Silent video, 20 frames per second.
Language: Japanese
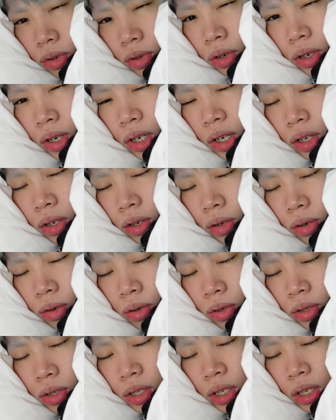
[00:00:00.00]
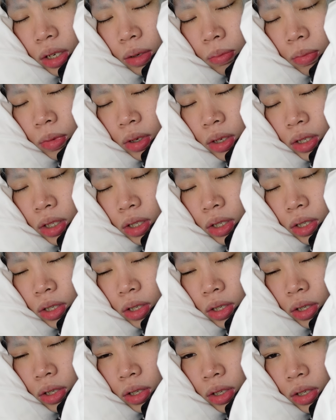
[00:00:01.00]
おはようございま
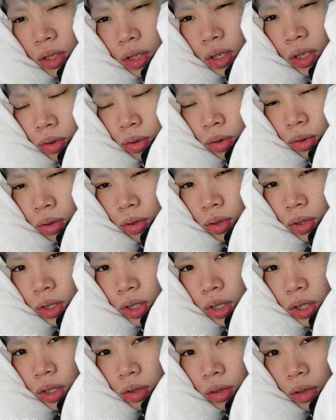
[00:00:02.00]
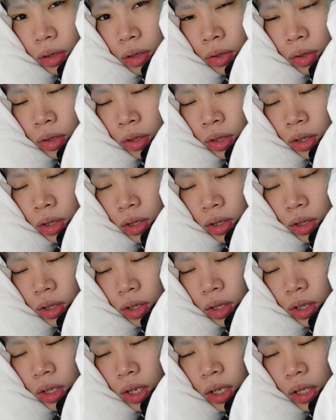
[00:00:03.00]
す本日は
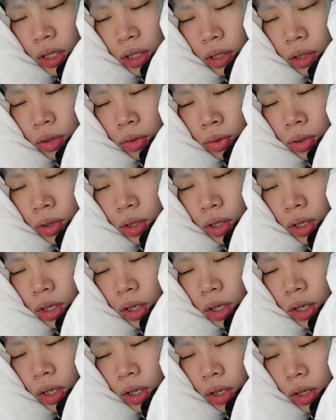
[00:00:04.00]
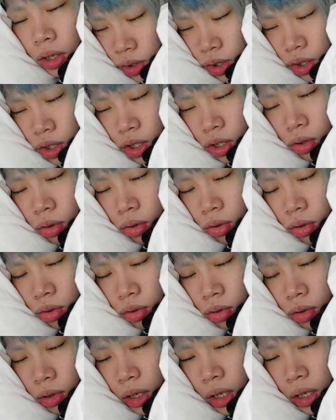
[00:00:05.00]
2月2日時
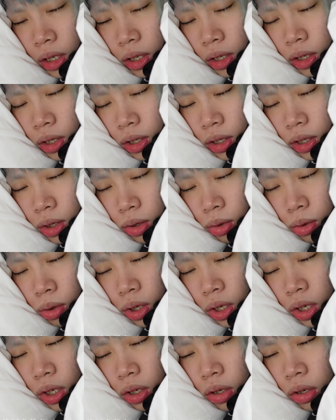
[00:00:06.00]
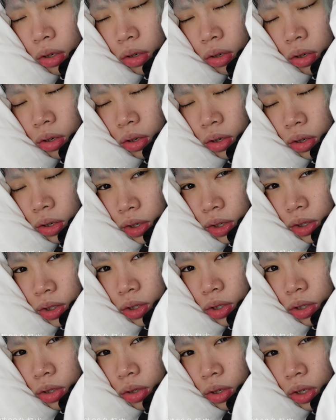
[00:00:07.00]
刻はお昼の
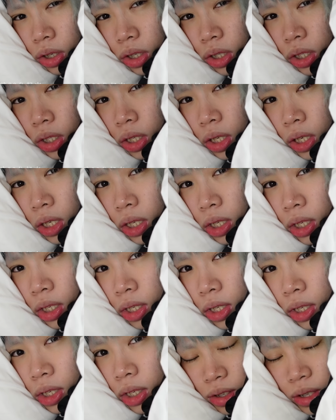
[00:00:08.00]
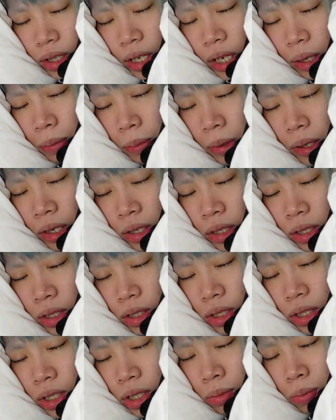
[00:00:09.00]
12時です大爆
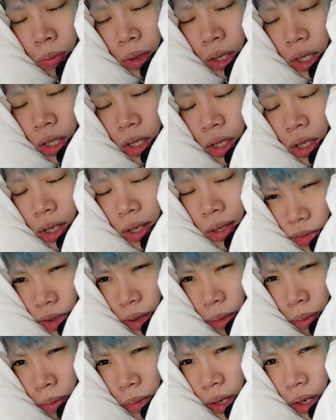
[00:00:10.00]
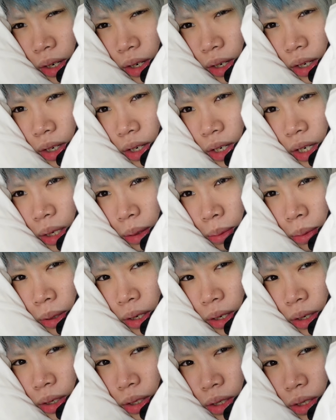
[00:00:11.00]
睡しました今から
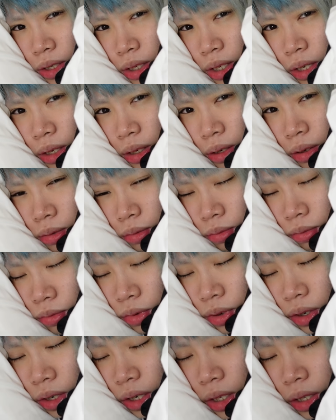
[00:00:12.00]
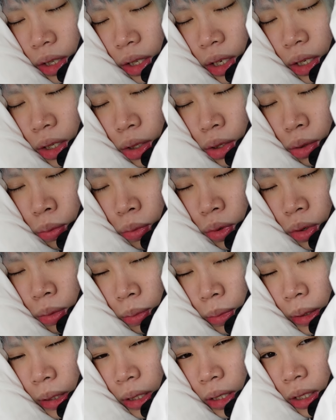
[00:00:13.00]
ライブハウスに向かいたいと思い
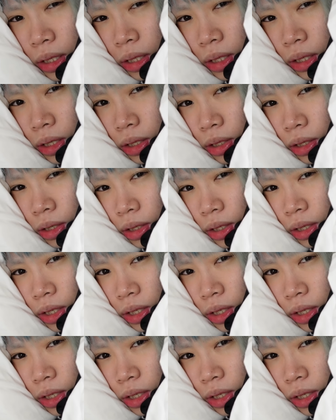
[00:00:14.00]
ます